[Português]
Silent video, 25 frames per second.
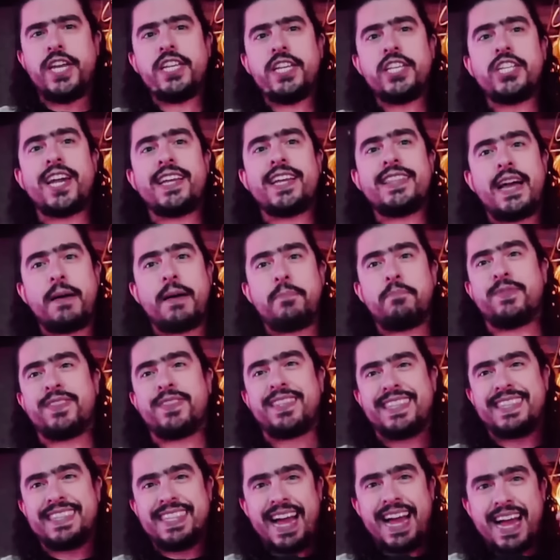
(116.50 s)
gente
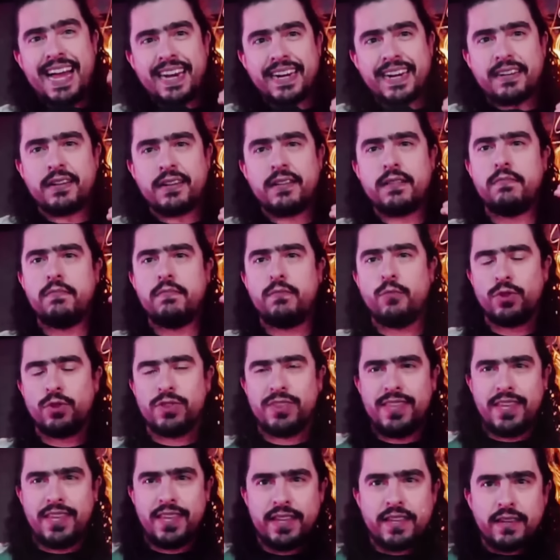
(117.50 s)
adaptar
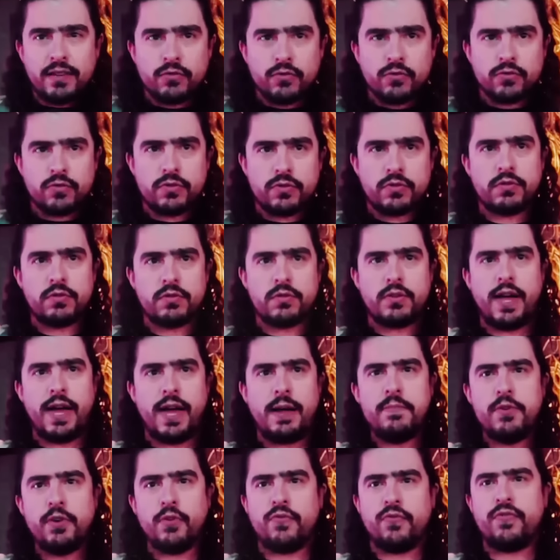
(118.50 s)
modelos,
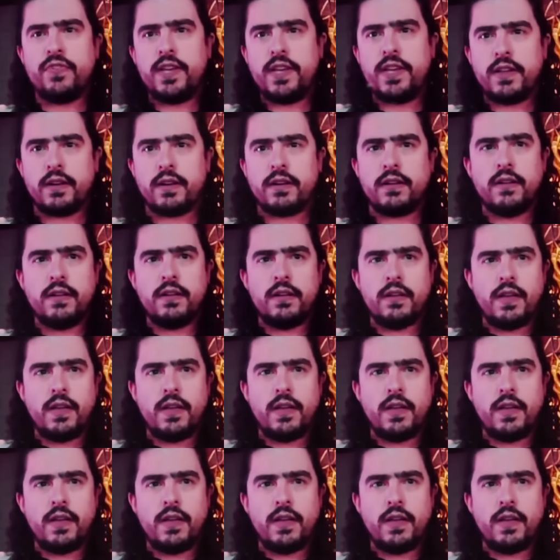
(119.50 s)
a meu ver,